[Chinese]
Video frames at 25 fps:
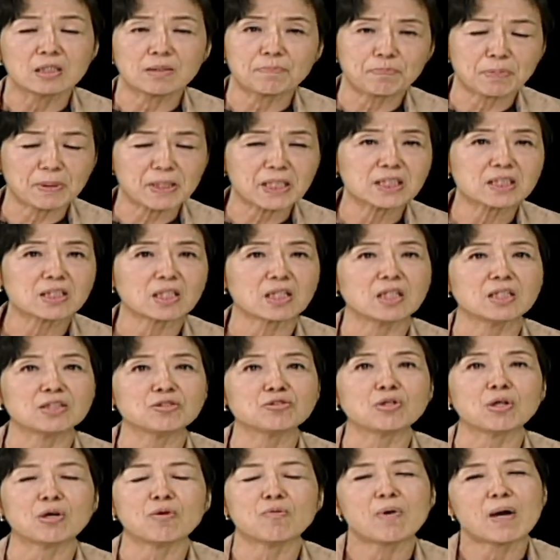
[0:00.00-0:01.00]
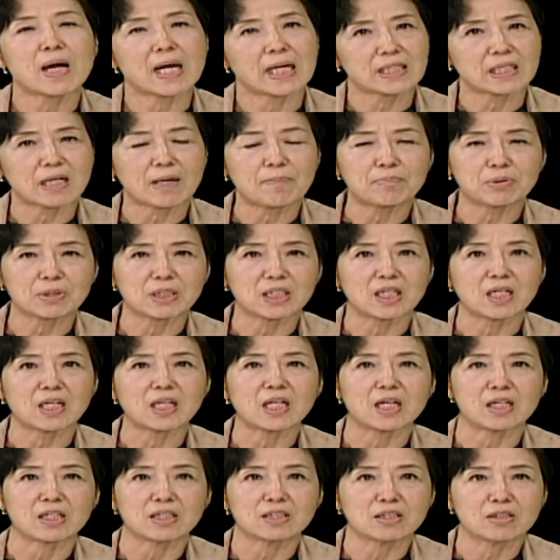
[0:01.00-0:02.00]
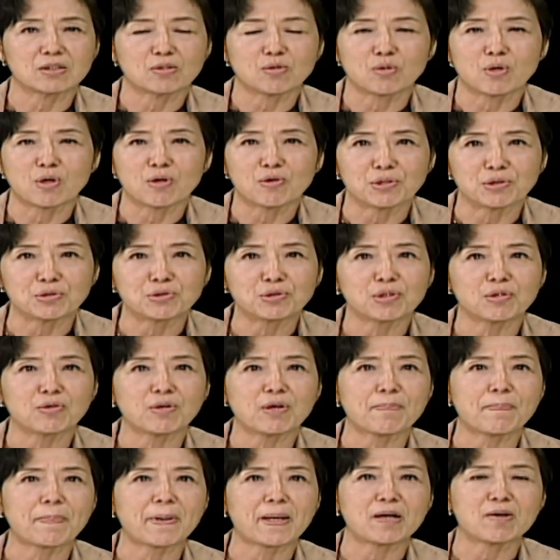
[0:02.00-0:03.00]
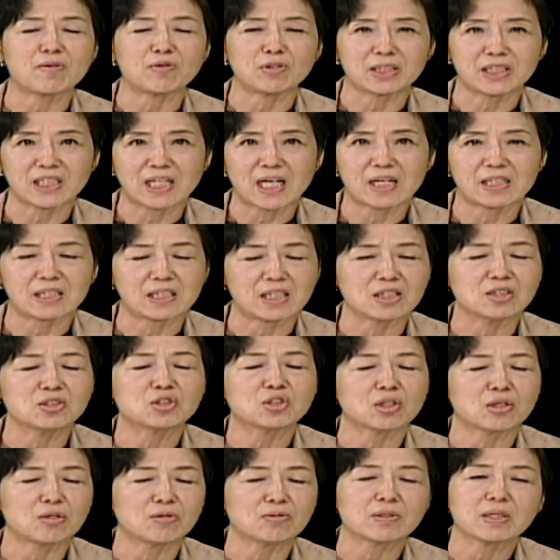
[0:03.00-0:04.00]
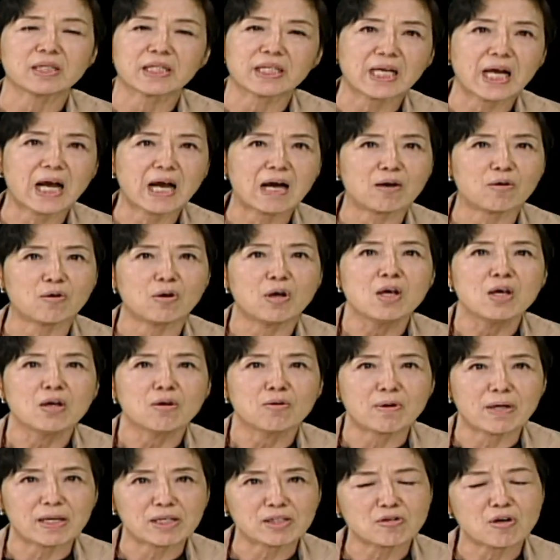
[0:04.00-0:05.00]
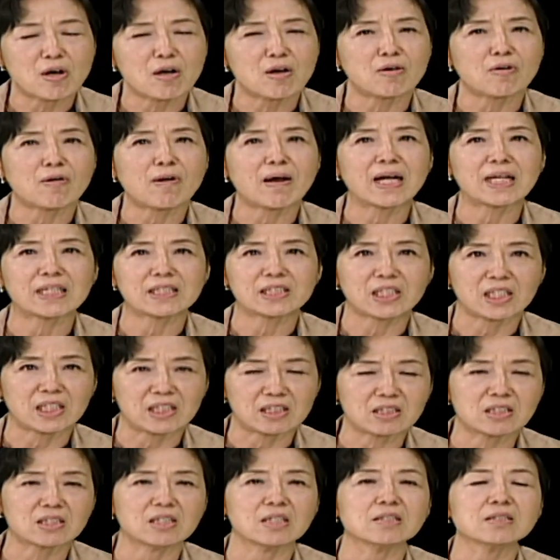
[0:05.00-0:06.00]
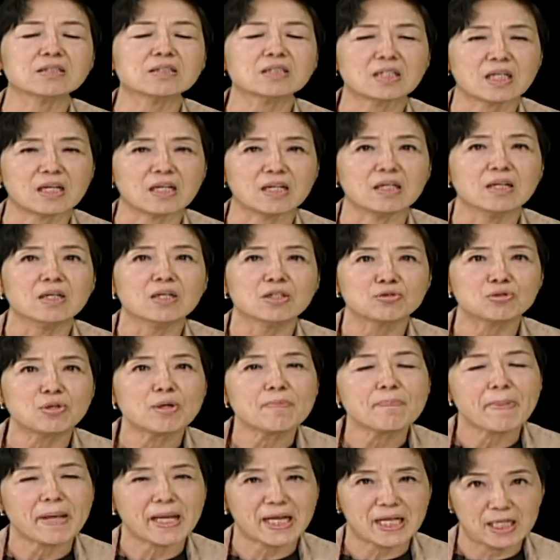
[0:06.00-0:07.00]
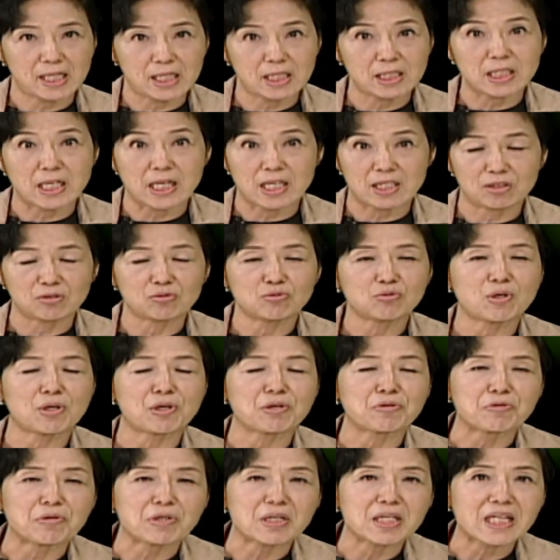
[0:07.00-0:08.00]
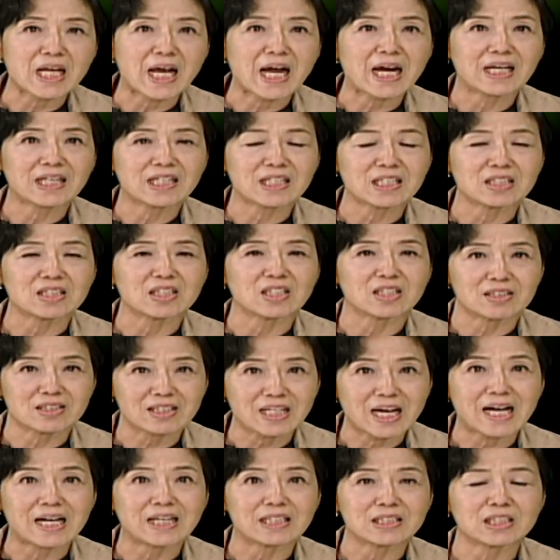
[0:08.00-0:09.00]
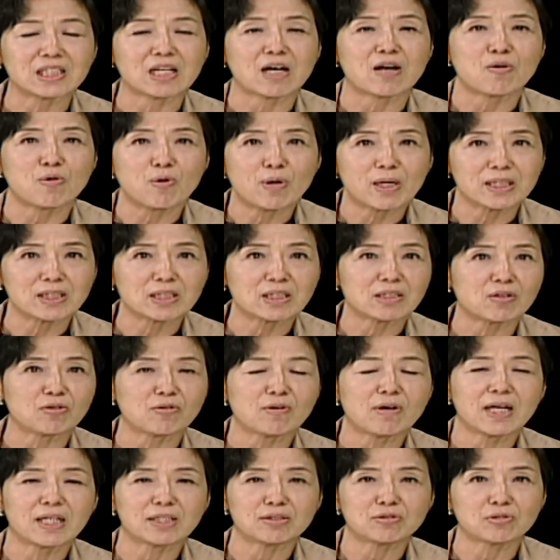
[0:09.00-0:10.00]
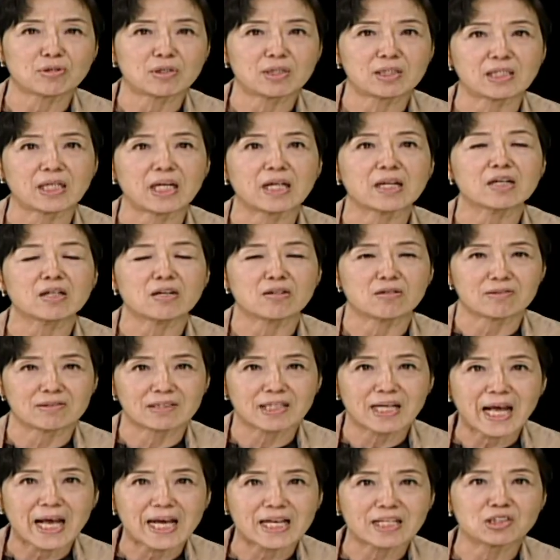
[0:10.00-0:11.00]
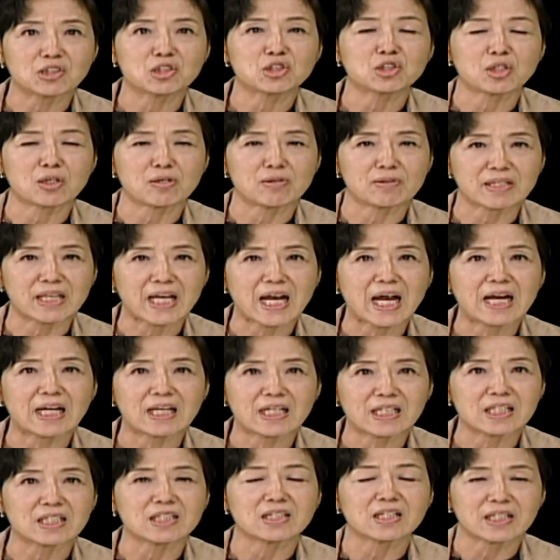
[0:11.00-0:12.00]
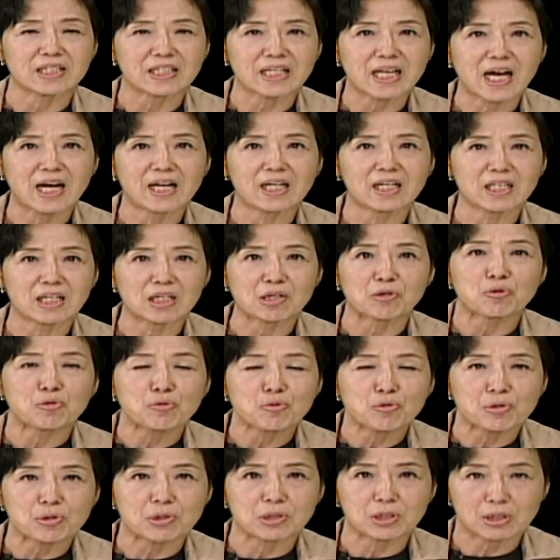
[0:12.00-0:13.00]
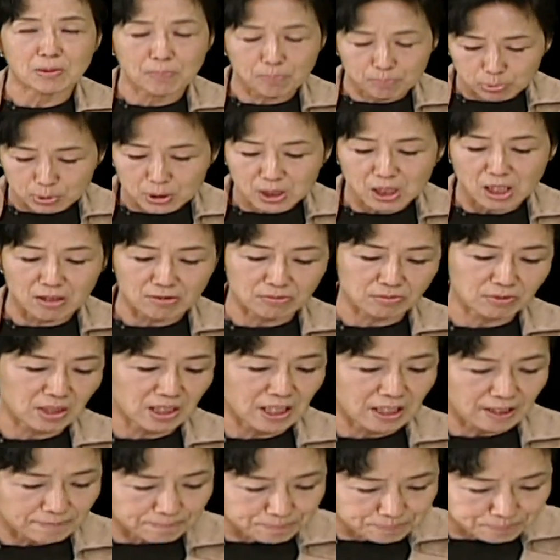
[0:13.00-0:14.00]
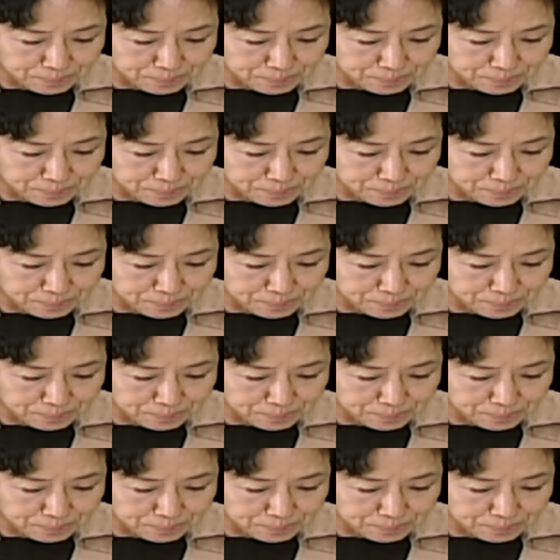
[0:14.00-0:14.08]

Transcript: 那 B 这个人觉得哇，那不得了，这我回去会被我家人修理啊，哇，又要花钱等等。所以每个人对于压力的大小，换句话说，能够耐受压力的压力域是不同的。